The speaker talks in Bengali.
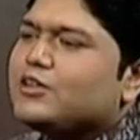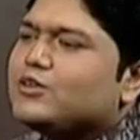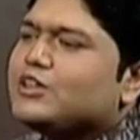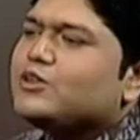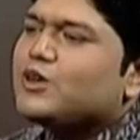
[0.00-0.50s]

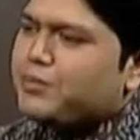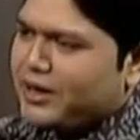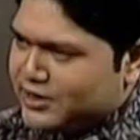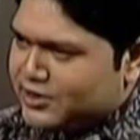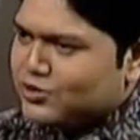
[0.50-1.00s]
দীর্ঘদিন ধরে
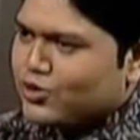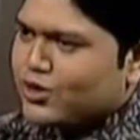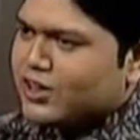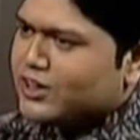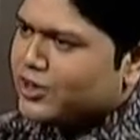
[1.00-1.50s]
প্যানিক
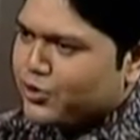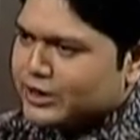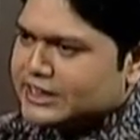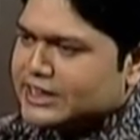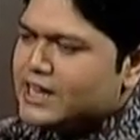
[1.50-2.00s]
ডিসঅর্ডারটি
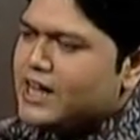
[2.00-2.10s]
রয়েছে